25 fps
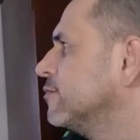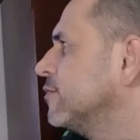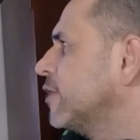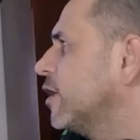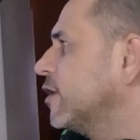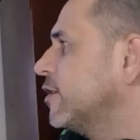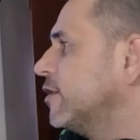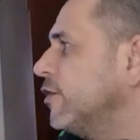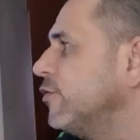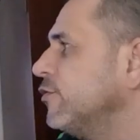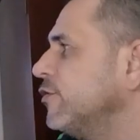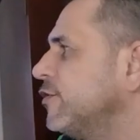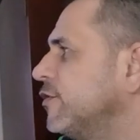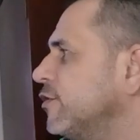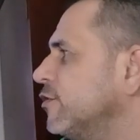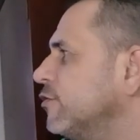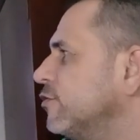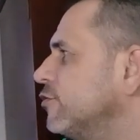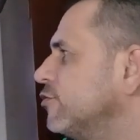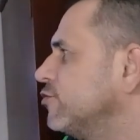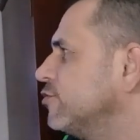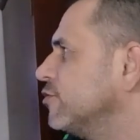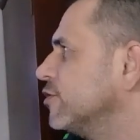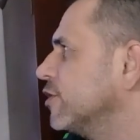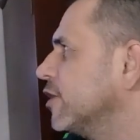Até o 5
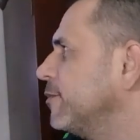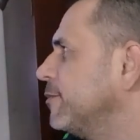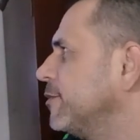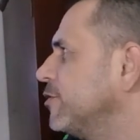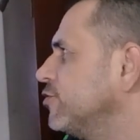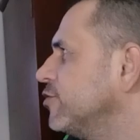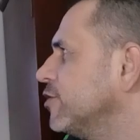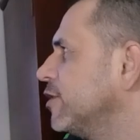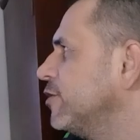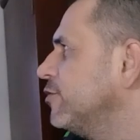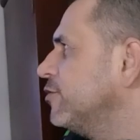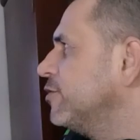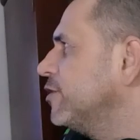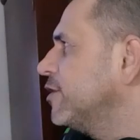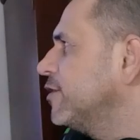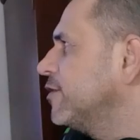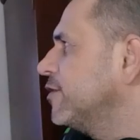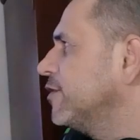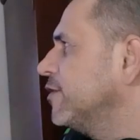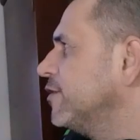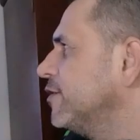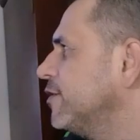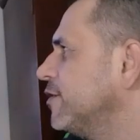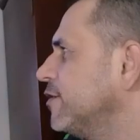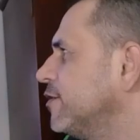eu joguei, mas joguei no
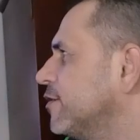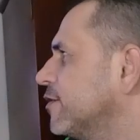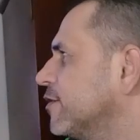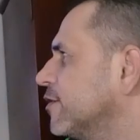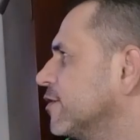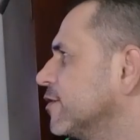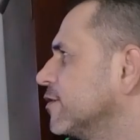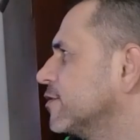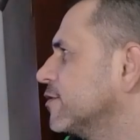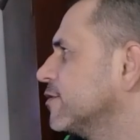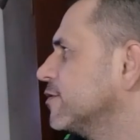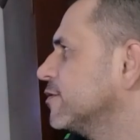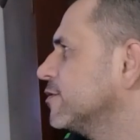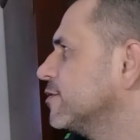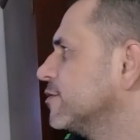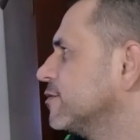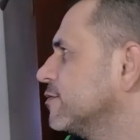360.